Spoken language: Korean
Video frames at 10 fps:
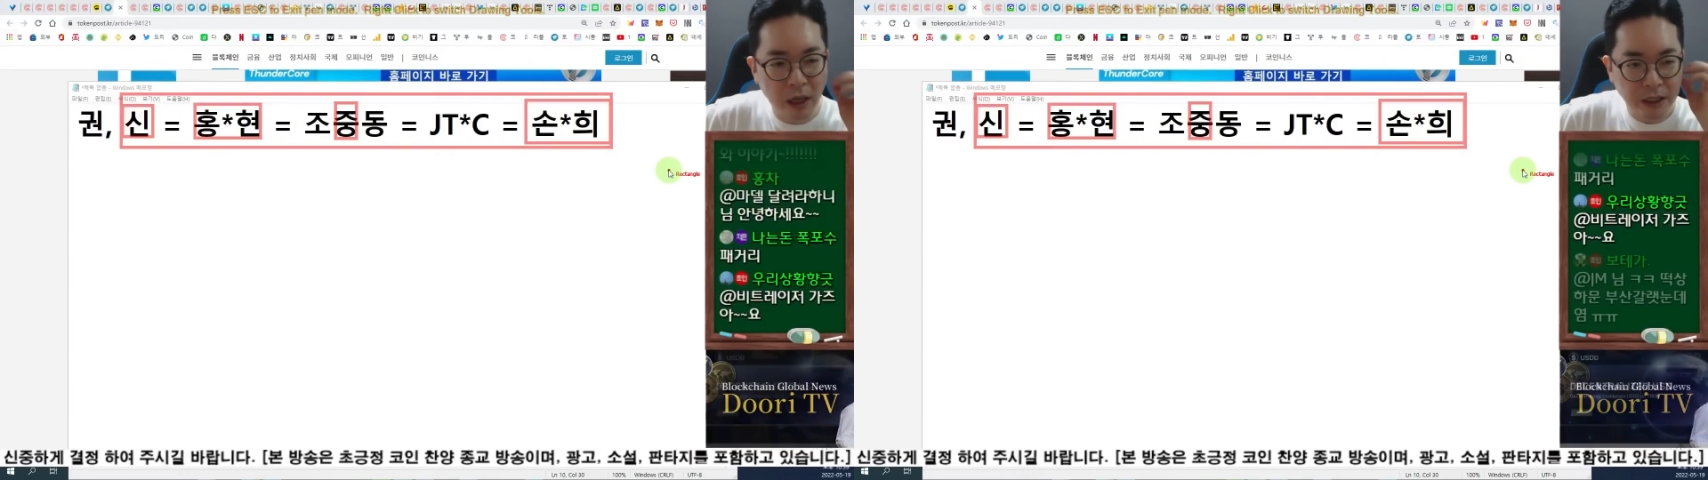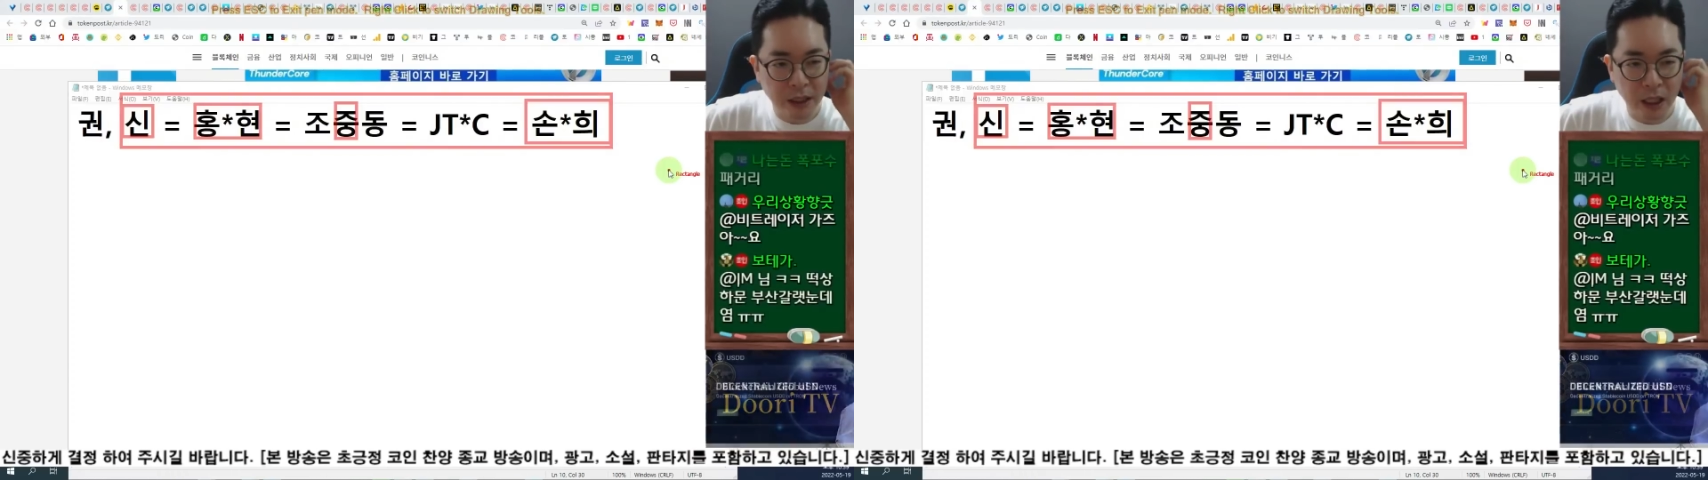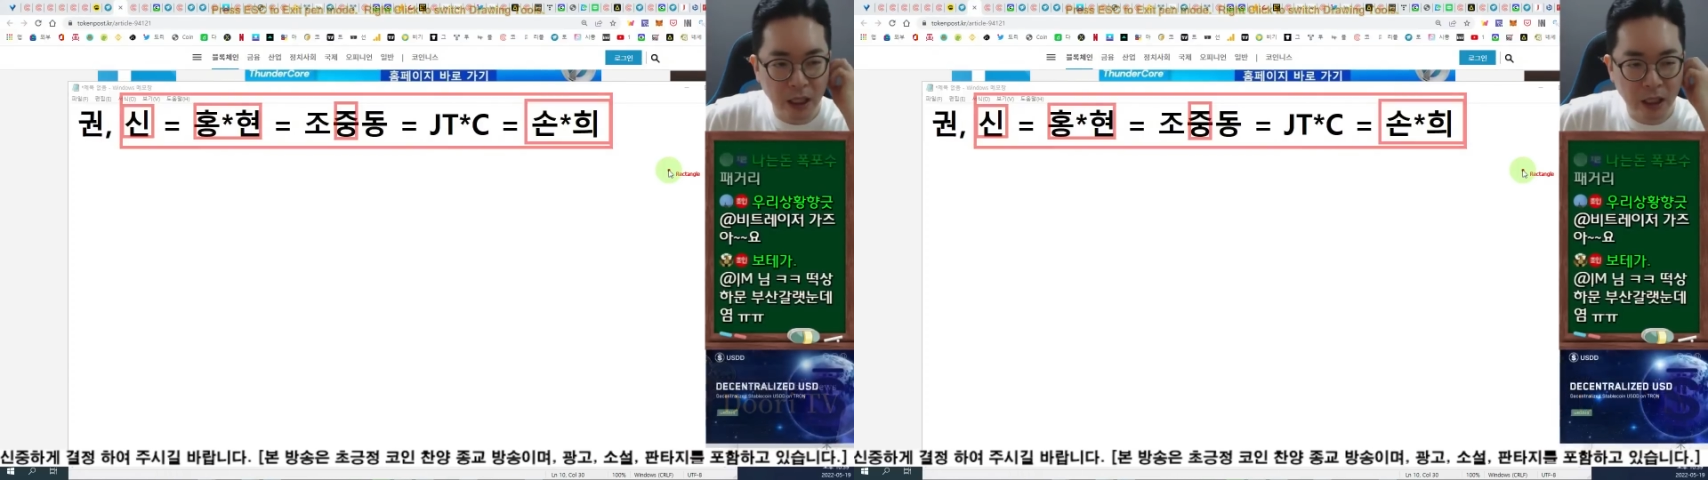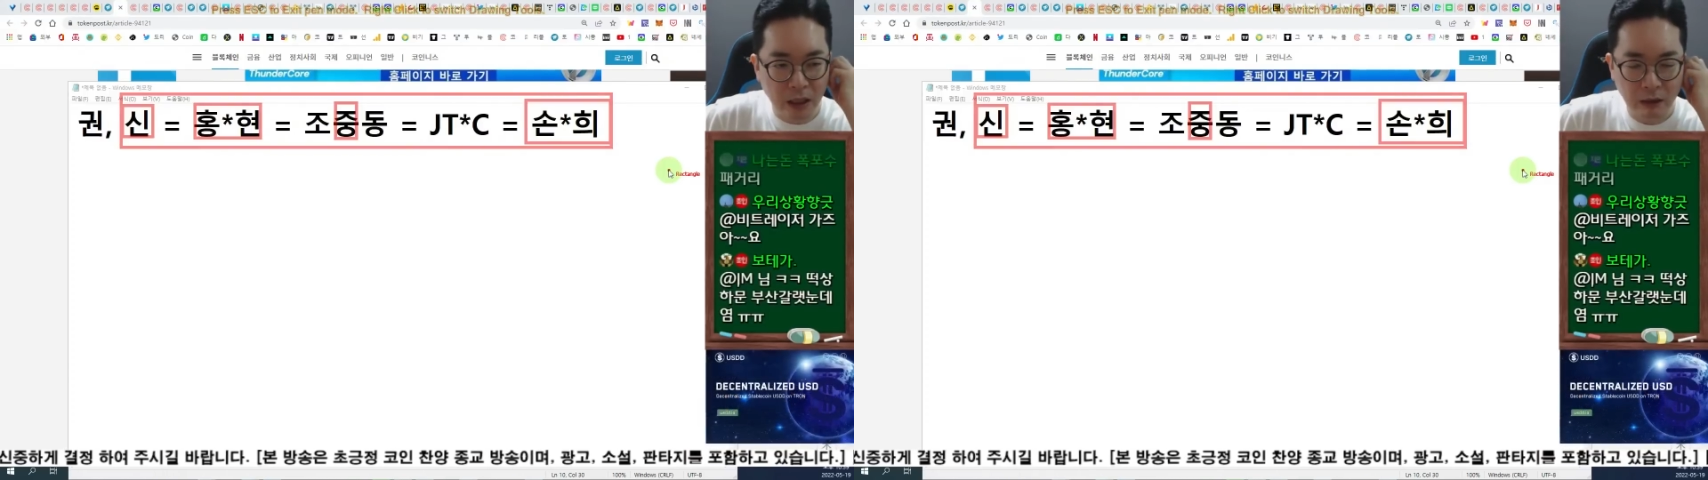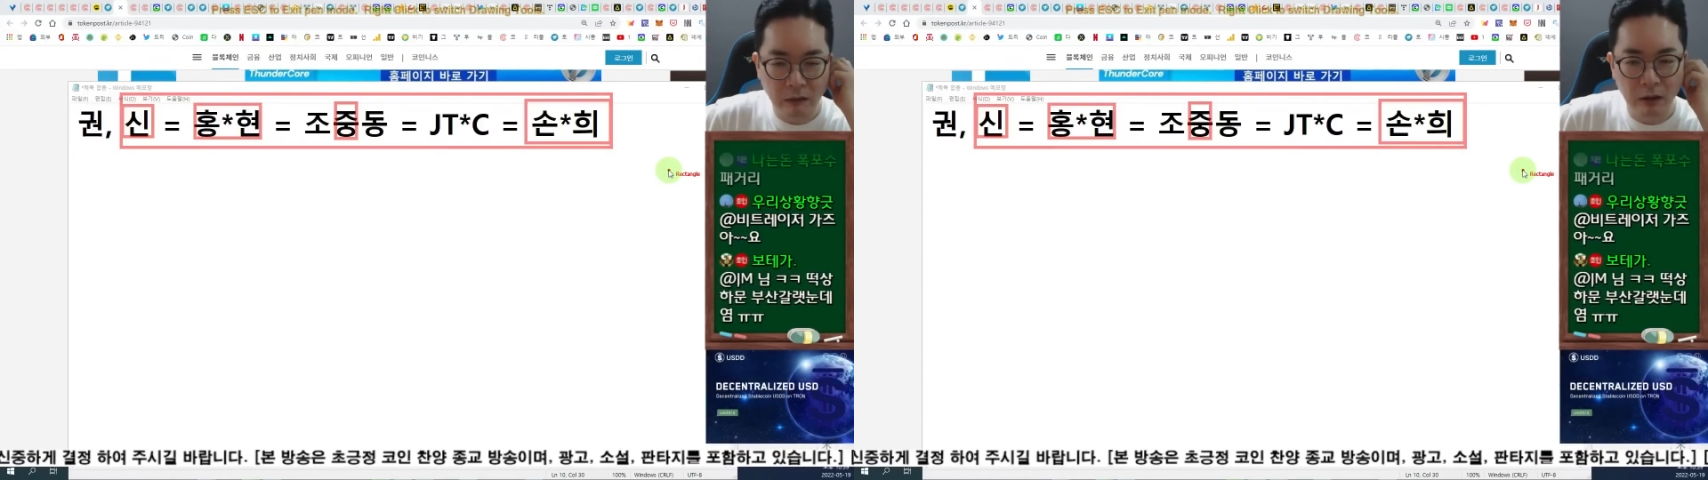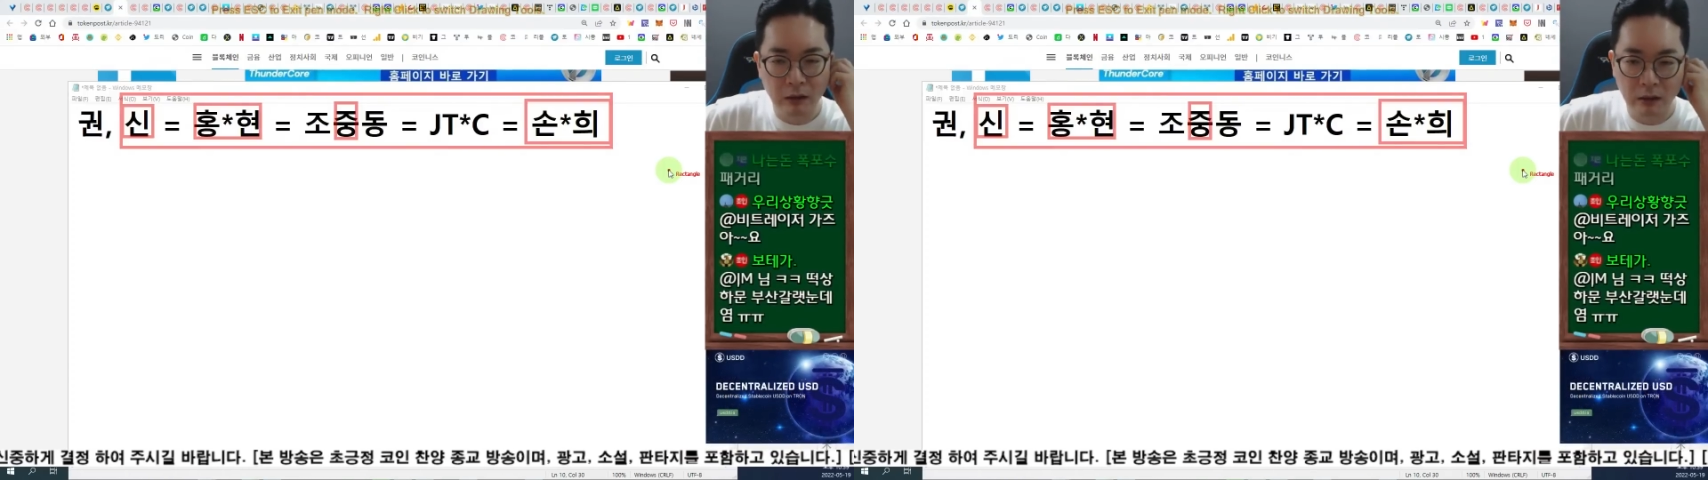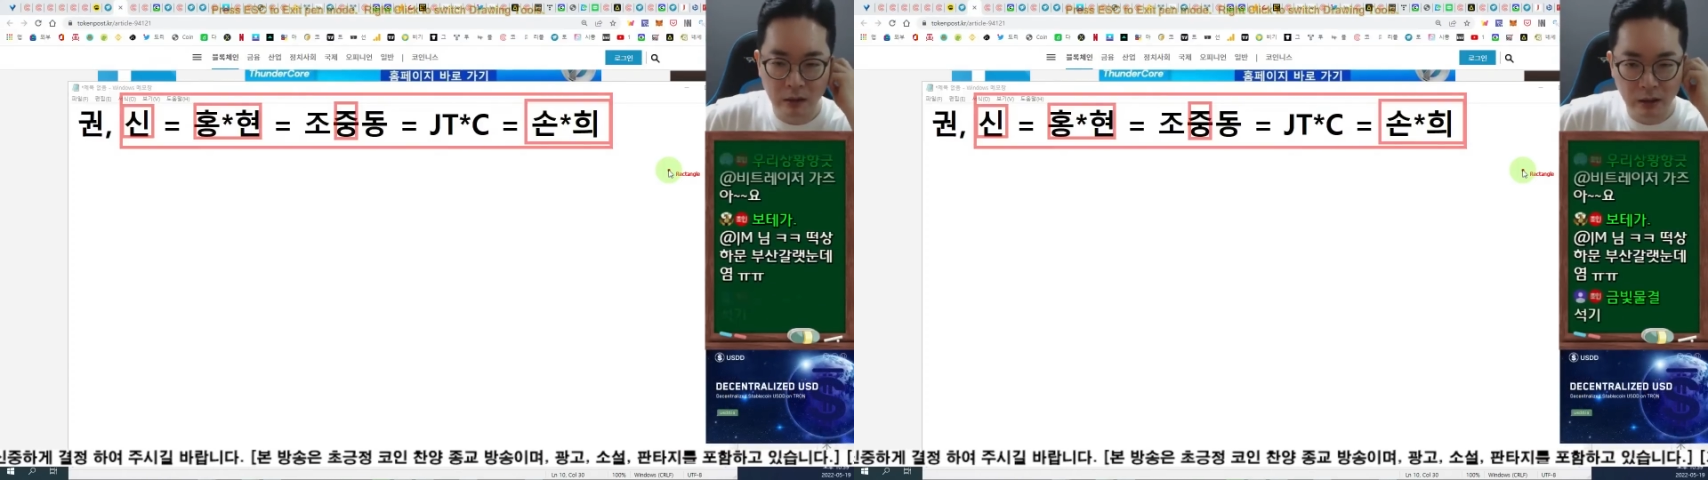아니야. 어?